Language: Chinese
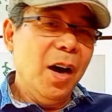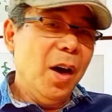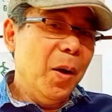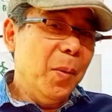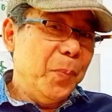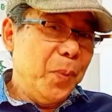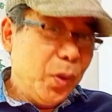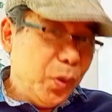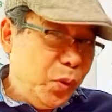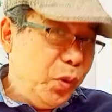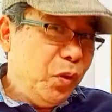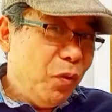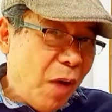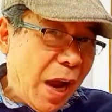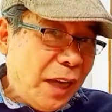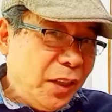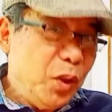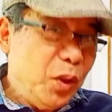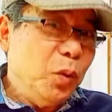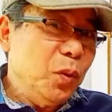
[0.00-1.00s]
不过，据
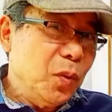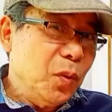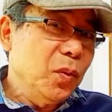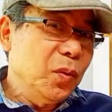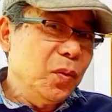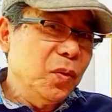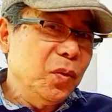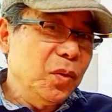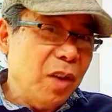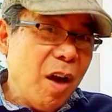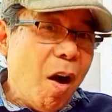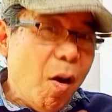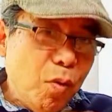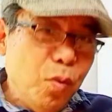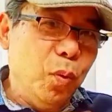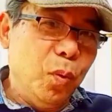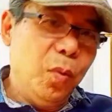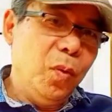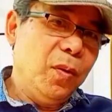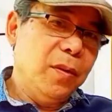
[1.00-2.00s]
网友考
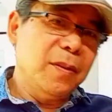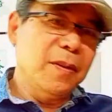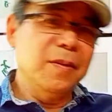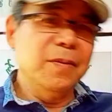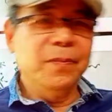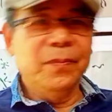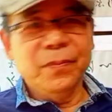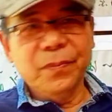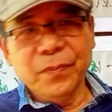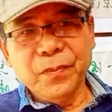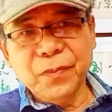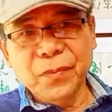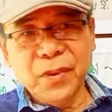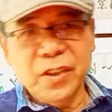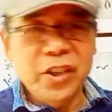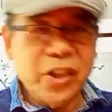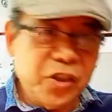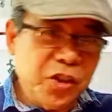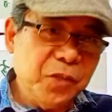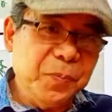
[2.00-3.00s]
古一
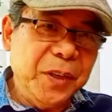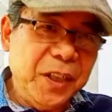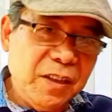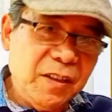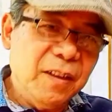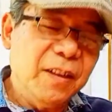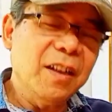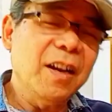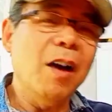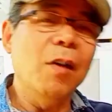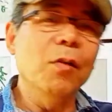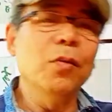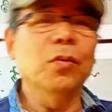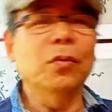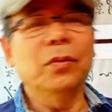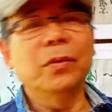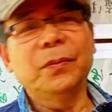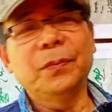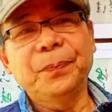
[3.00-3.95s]
些视频考古，